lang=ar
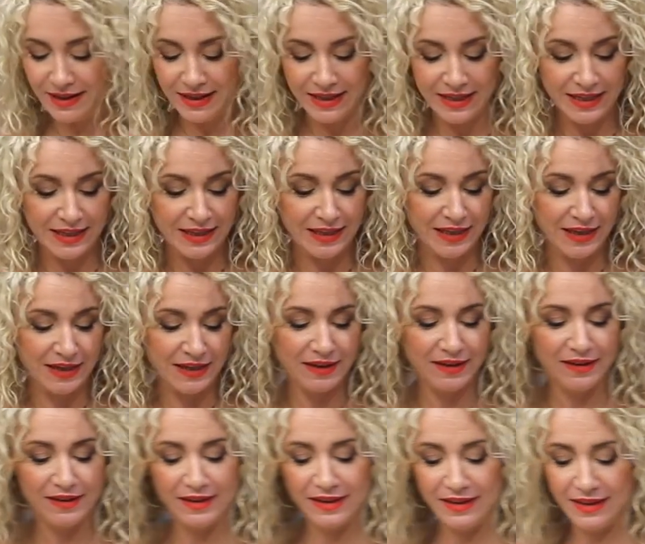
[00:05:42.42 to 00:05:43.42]
ليدي
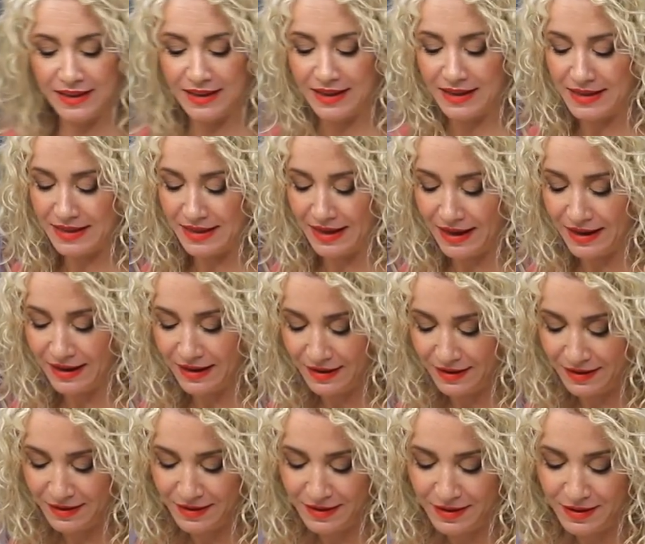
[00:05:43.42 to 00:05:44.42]
ديسير
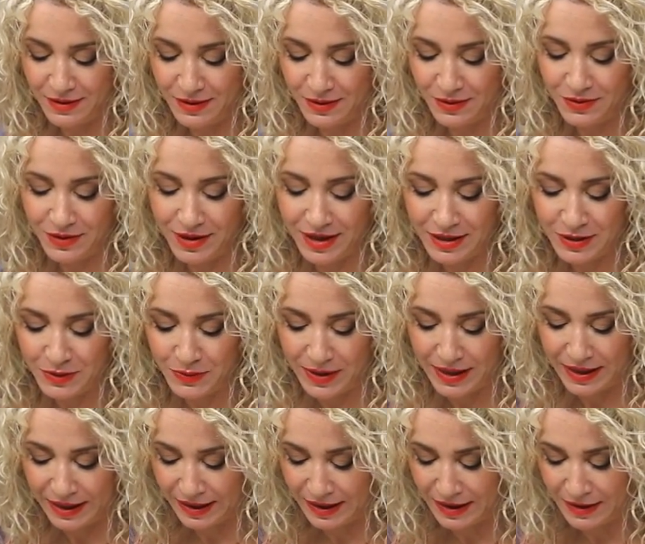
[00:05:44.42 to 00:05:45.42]
دو لا
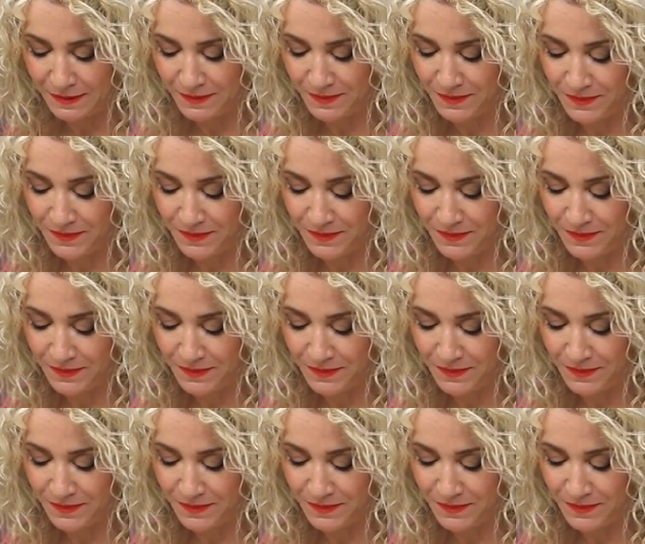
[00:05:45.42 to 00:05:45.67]
سواري